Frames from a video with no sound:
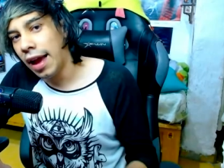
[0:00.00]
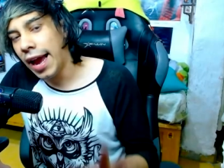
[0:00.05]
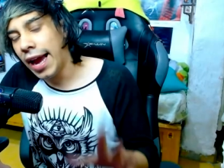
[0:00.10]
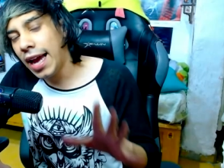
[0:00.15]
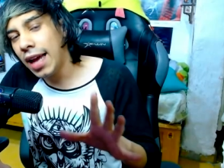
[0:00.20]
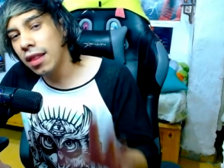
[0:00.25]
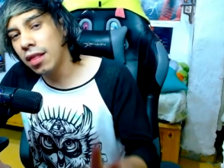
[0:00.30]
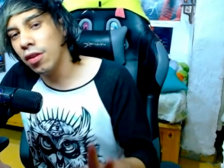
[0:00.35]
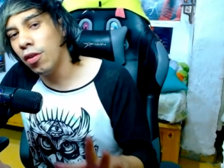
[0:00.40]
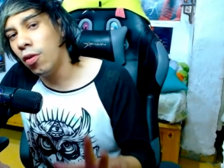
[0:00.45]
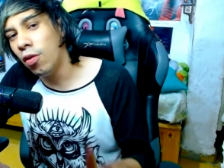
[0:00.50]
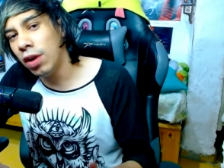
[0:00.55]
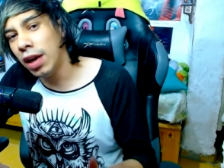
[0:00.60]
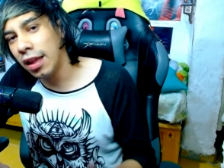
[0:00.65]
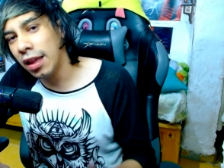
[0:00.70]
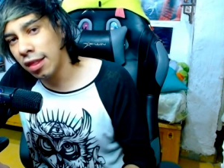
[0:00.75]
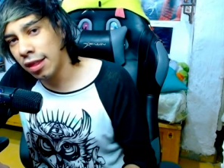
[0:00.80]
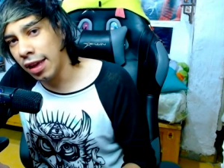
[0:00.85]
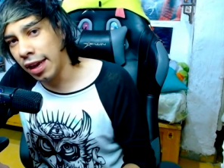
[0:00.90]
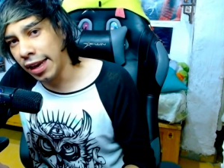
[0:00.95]
es
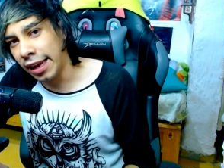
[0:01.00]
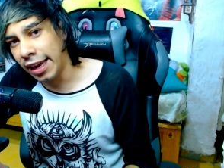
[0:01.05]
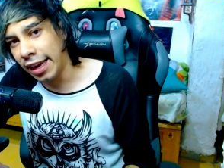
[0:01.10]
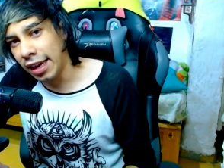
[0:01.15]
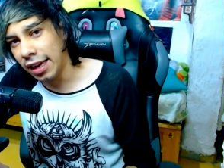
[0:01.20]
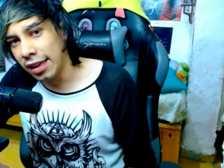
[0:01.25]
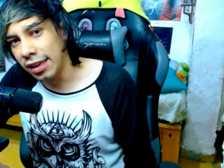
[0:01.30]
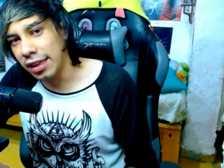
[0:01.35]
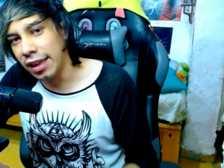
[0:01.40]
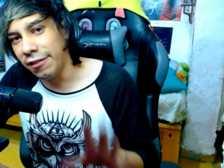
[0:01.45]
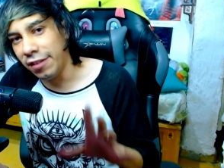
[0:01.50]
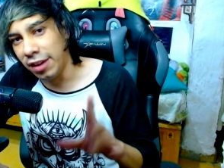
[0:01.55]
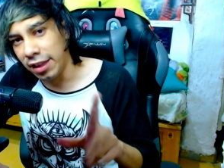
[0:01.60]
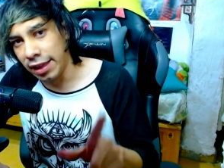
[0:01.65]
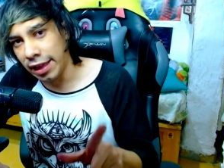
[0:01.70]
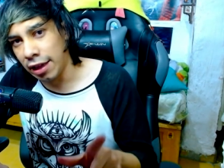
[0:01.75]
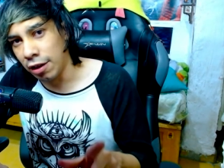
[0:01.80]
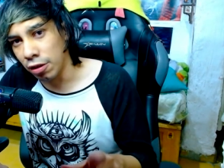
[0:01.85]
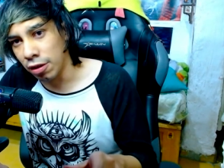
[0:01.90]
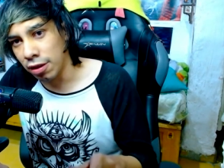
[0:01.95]
una serie de
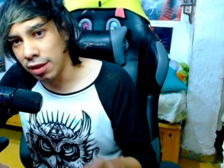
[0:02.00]
videos.